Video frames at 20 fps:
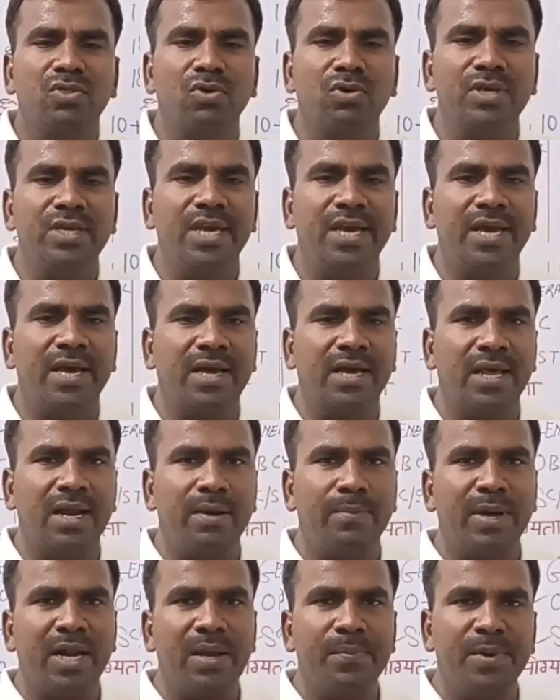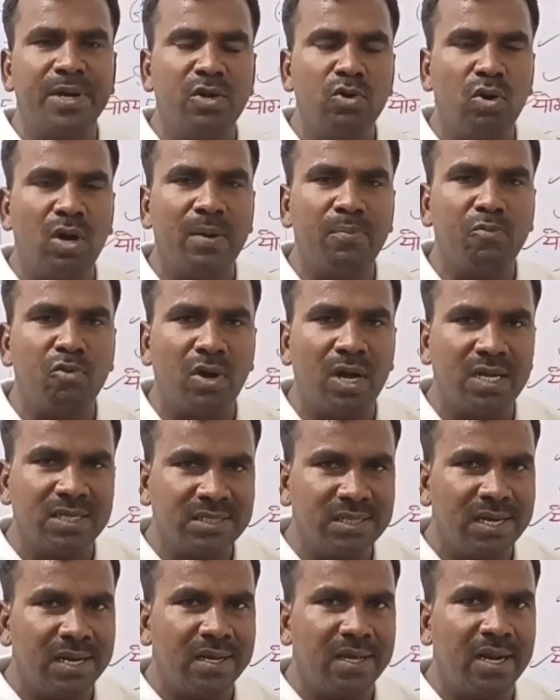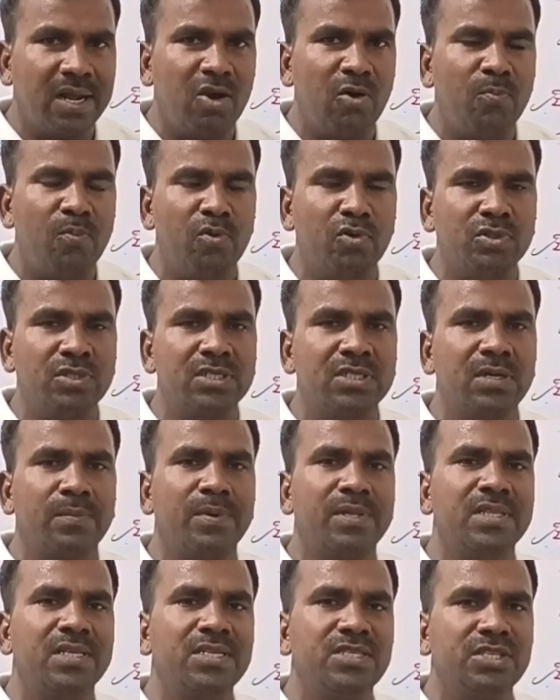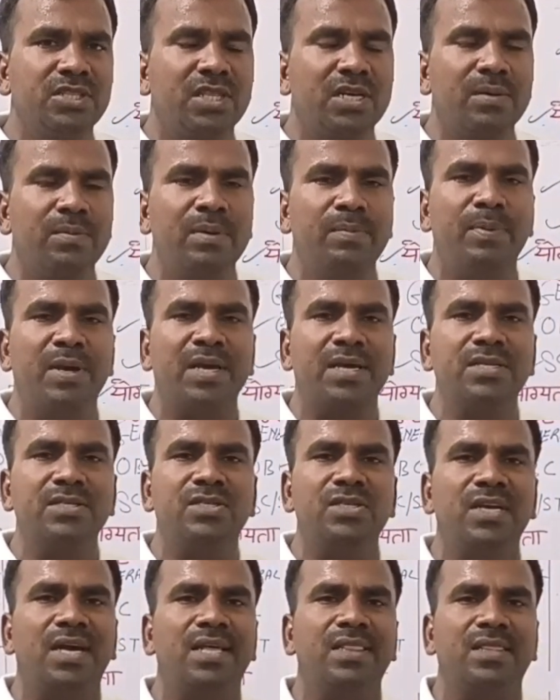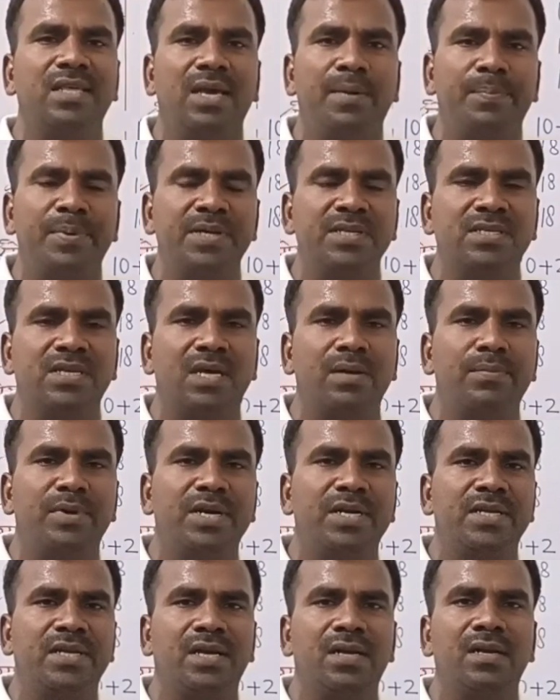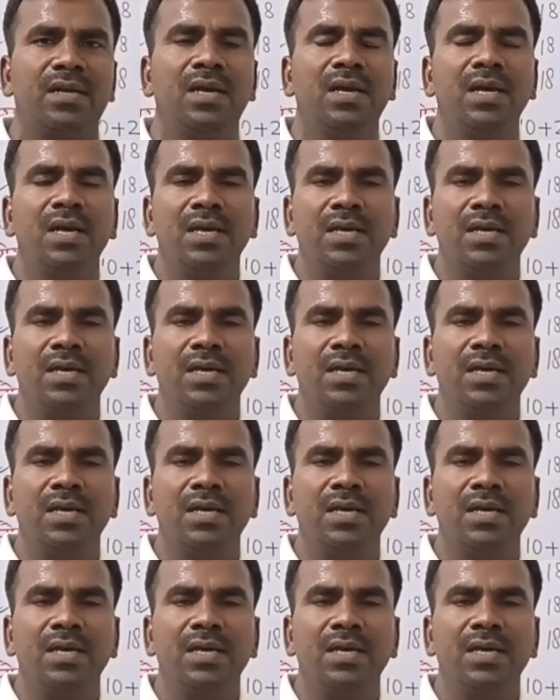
तो ये अगर हमारा वीडियो आपको अच्छा लग रहा हो फोर्स से संबंधित जितनी भी वैकेंसी आती है फिजिकल मेडिकल